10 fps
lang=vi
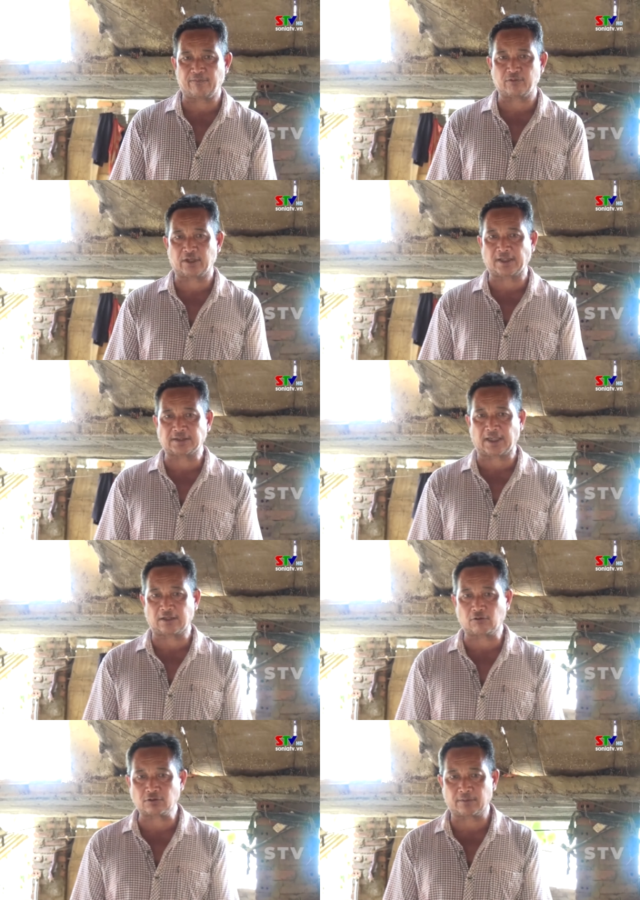phun hả tá
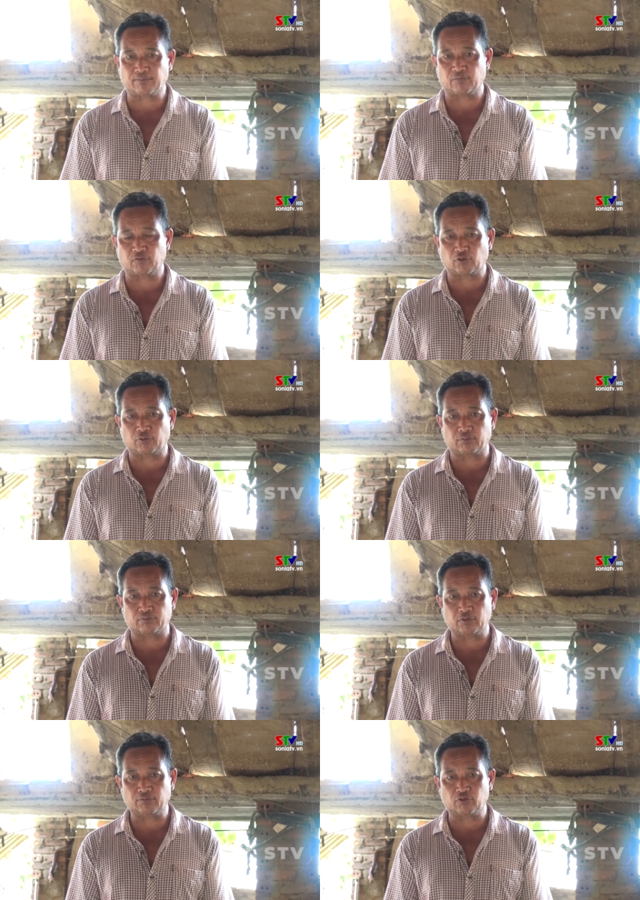nóng năm tùm
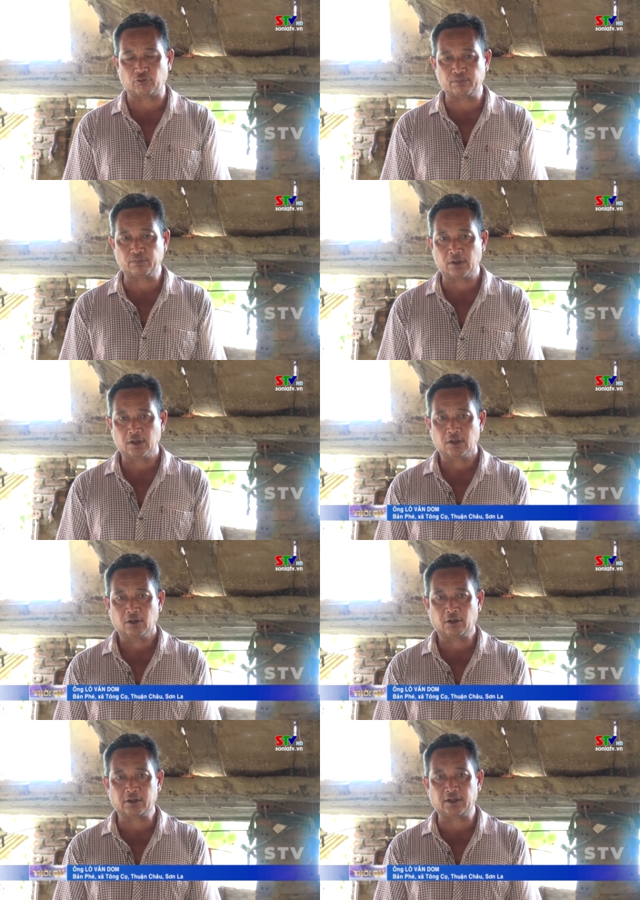năm túm
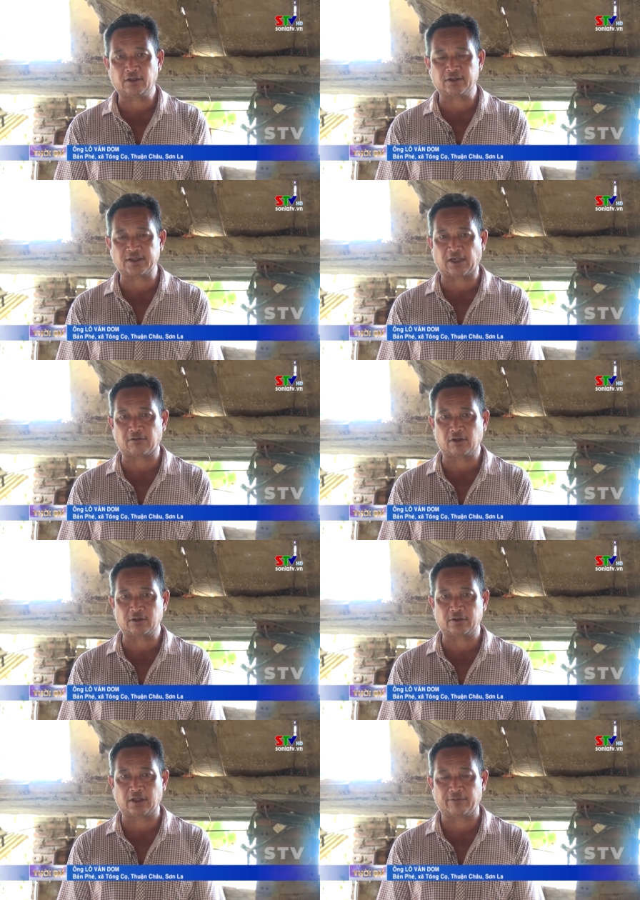hot gắn hot rào
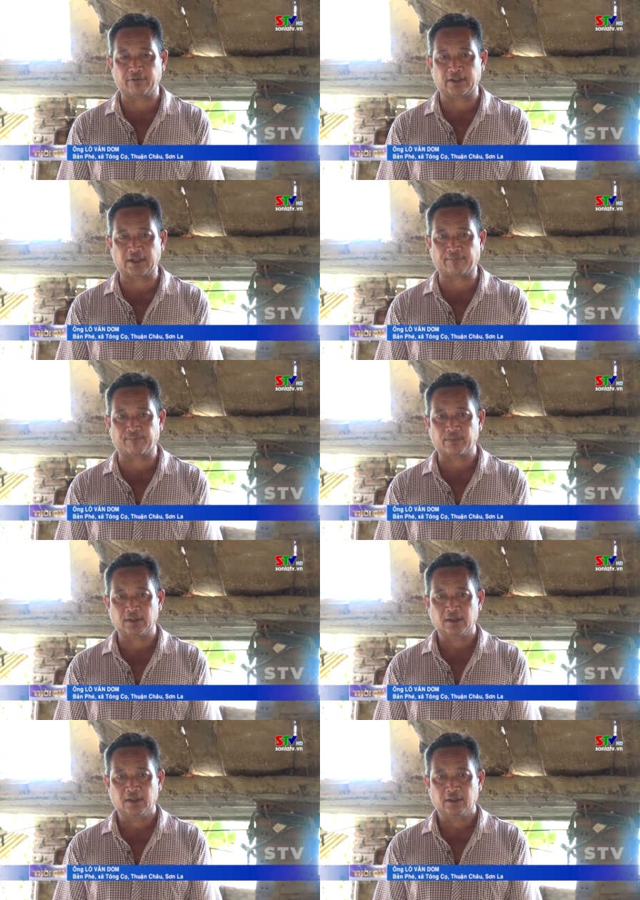hot về năm
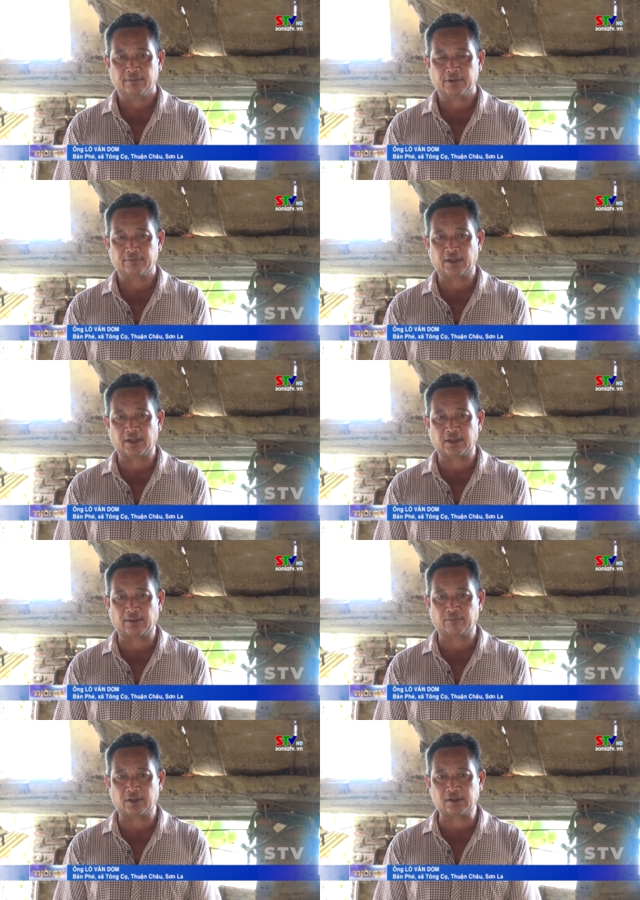về ba
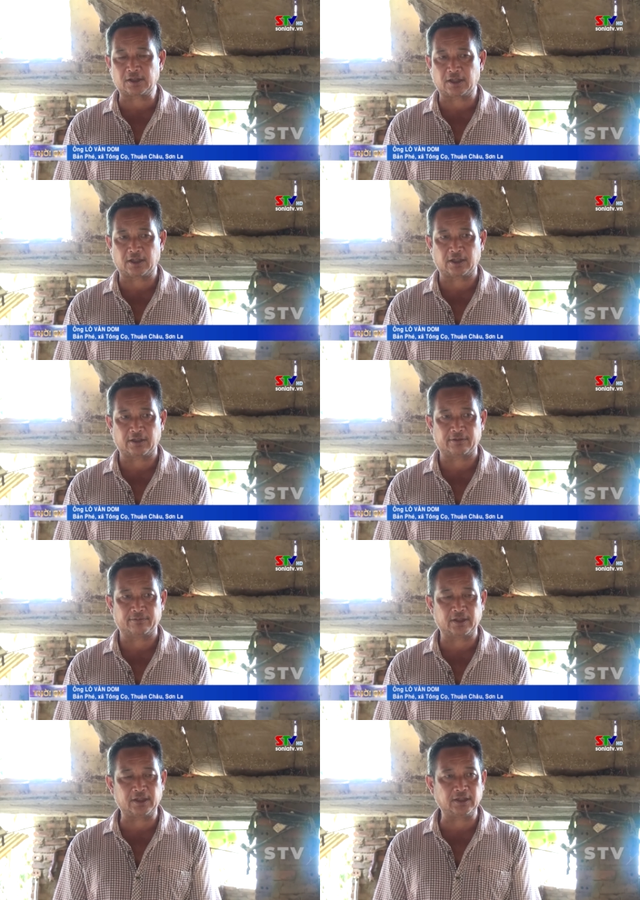năm đó cả
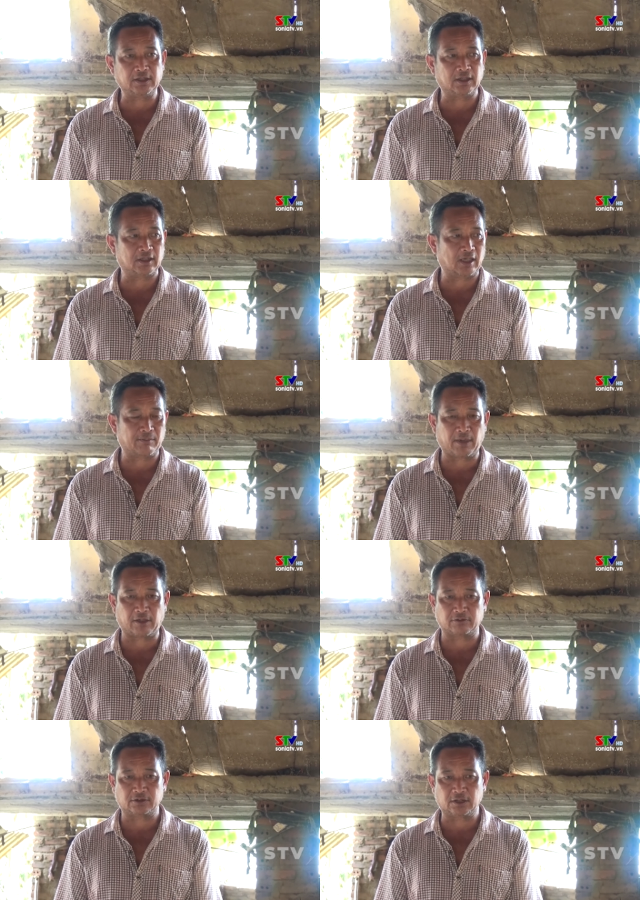ba hết này làm
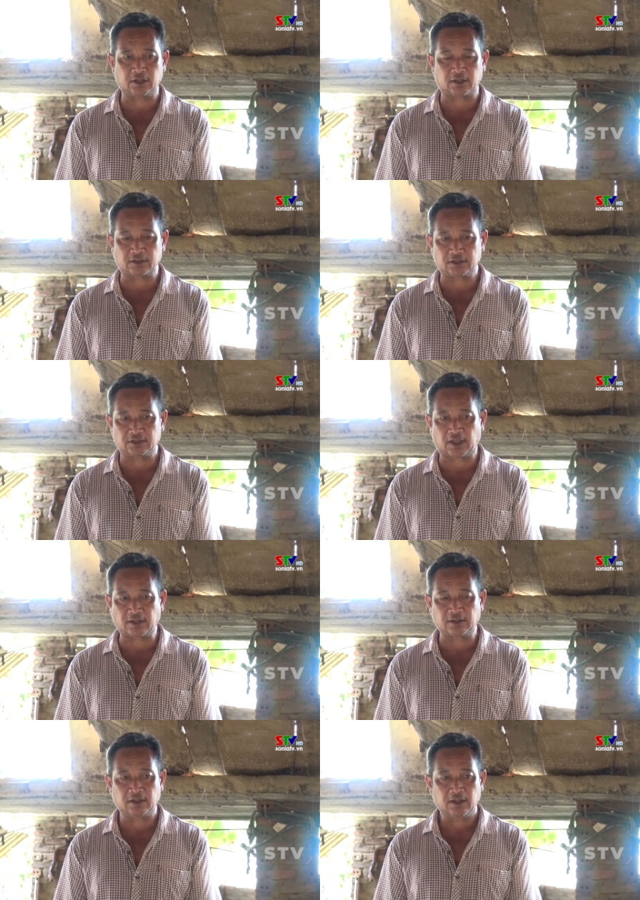bảo chất lượng sinh
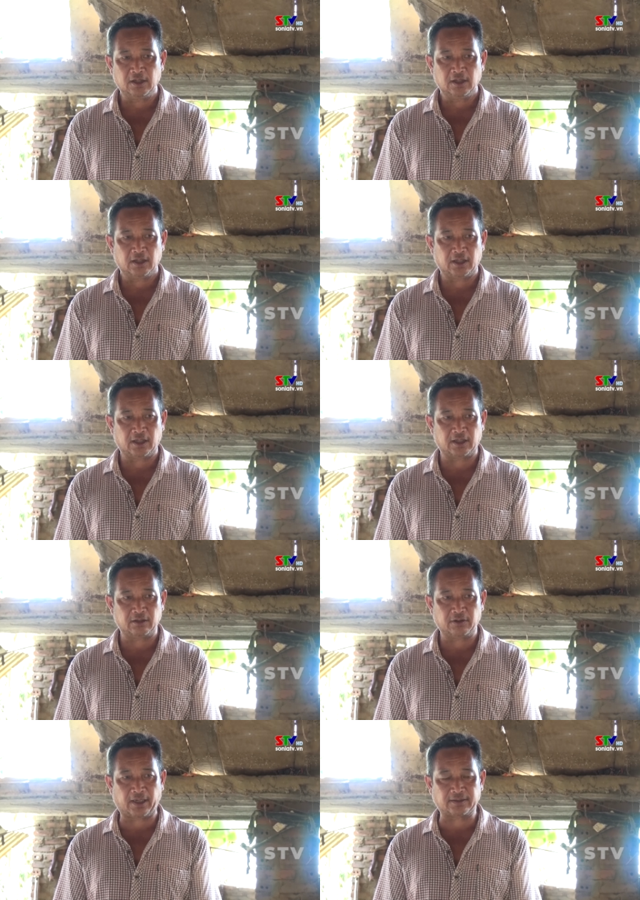tăng à, ờ,
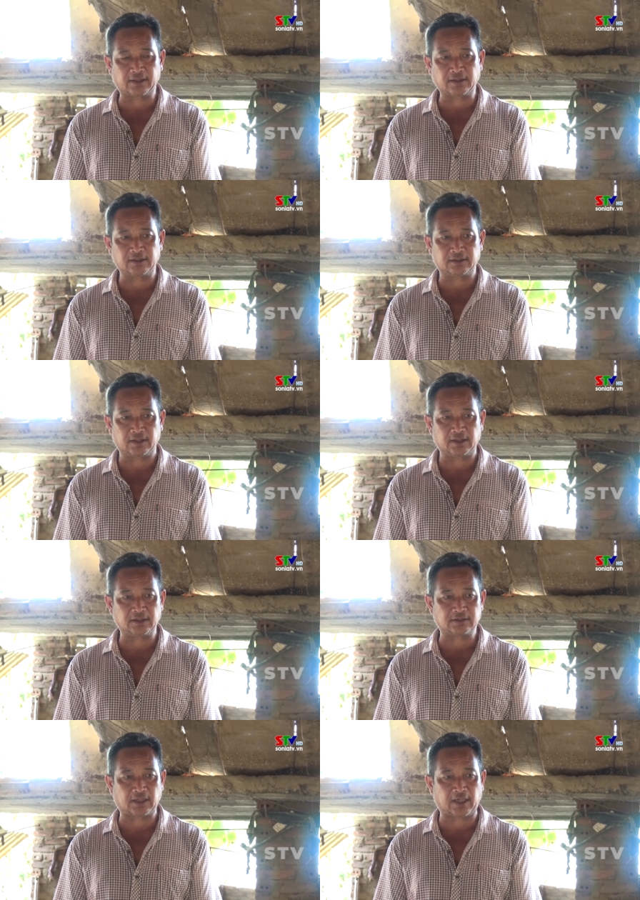đồ làn tăng y
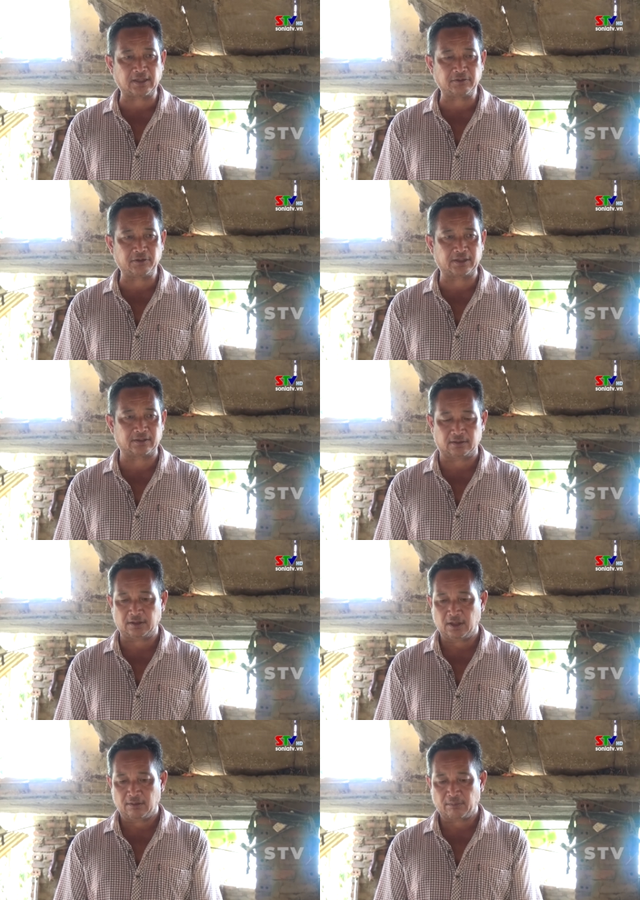tế xã huyện
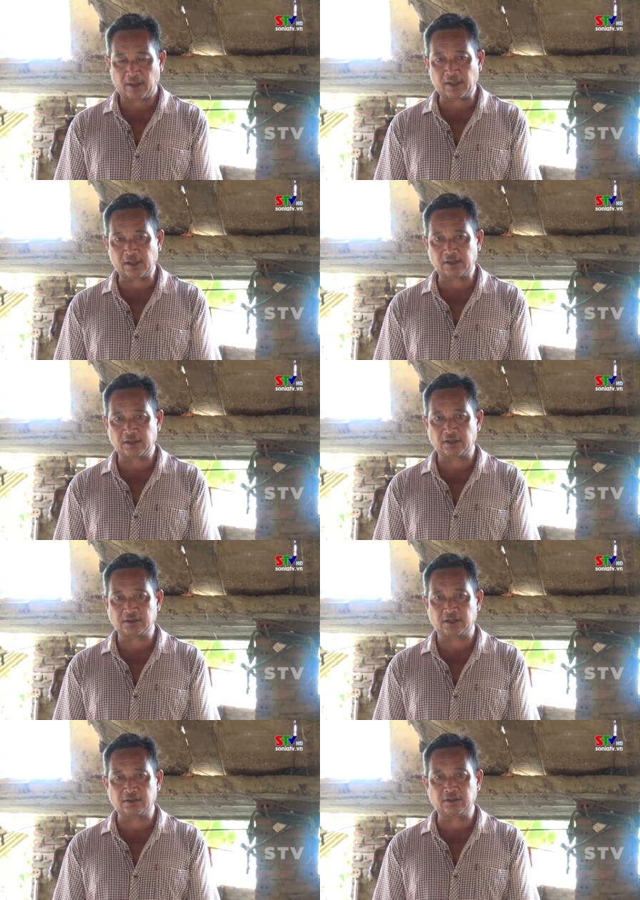mà
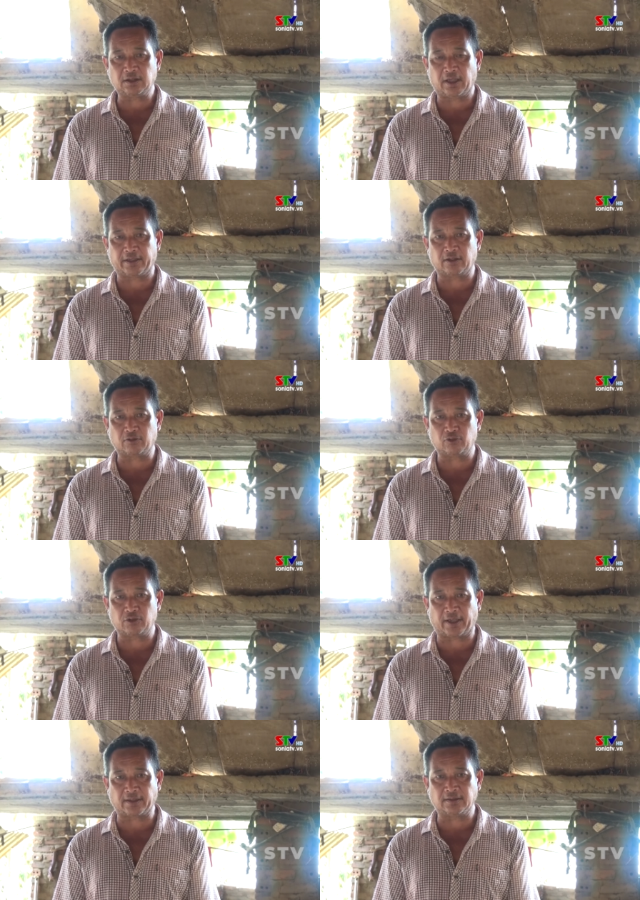hướng dẫn ở nông đu
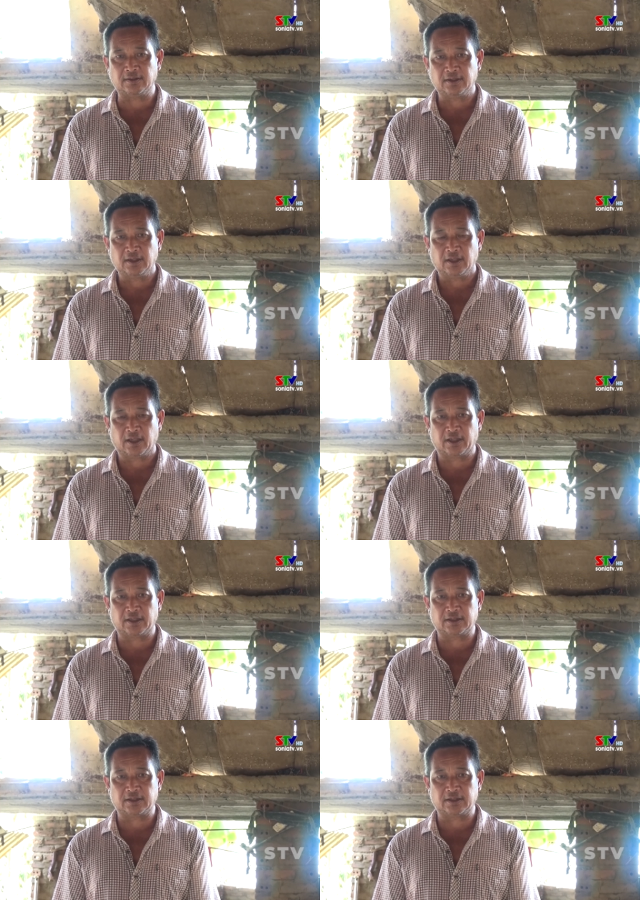làn à,